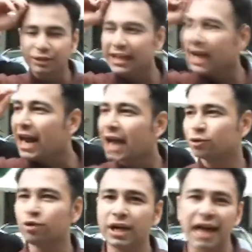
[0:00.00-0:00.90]
secara
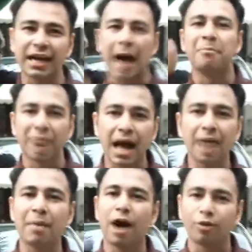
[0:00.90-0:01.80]
langsung dengan
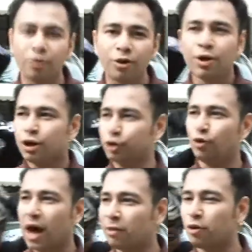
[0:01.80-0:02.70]
gamblang mau
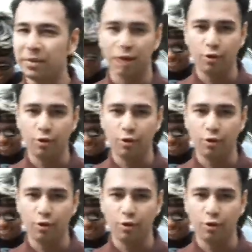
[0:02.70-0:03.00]
jual mobil